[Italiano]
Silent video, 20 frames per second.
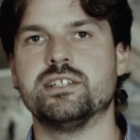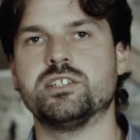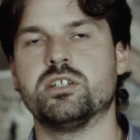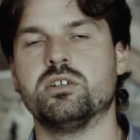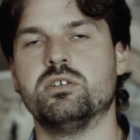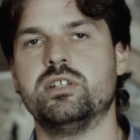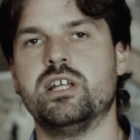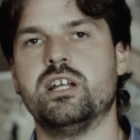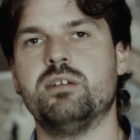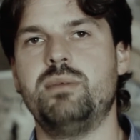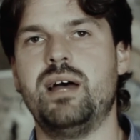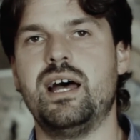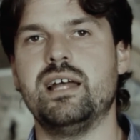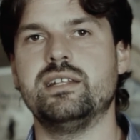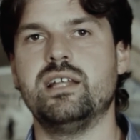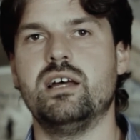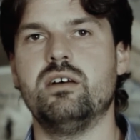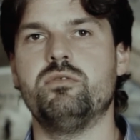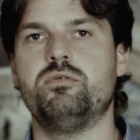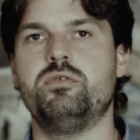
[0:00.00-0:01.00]
seconda
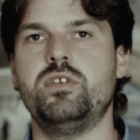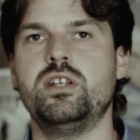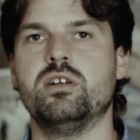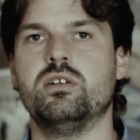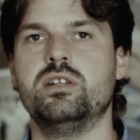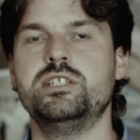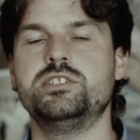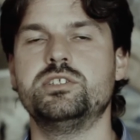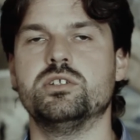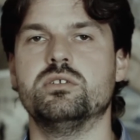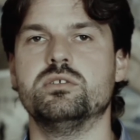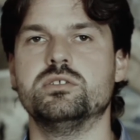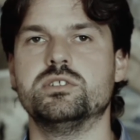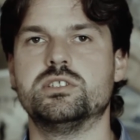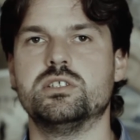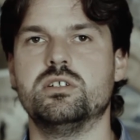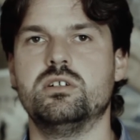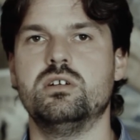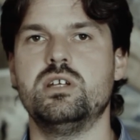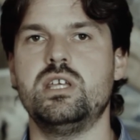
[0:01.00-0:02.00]
armata fino
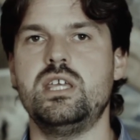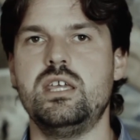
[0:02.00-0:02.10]
all'Isonzo